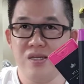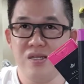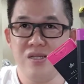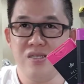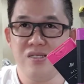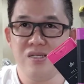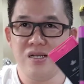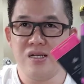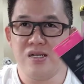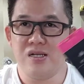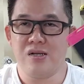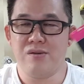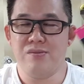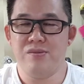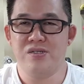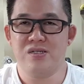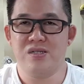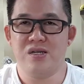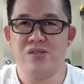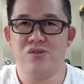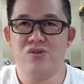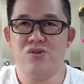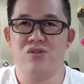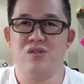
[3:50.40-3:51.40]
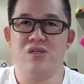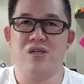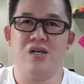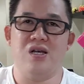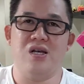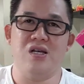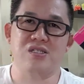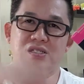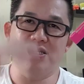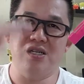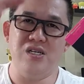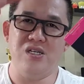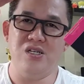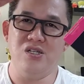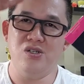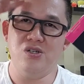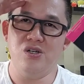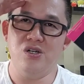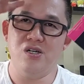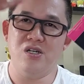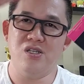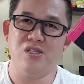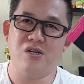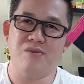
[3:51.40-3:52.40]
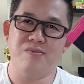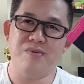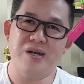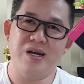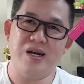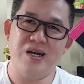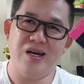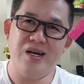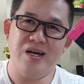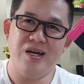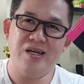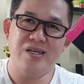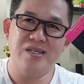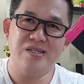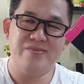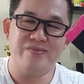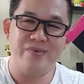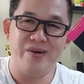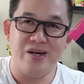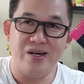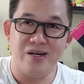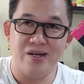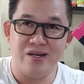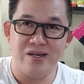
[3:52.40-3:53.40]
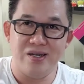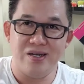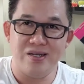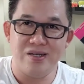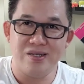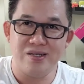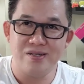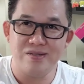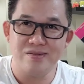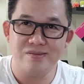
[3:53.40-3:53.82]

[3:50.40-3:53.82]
di channel kami selanjutnya. See you, no top guys. Bye.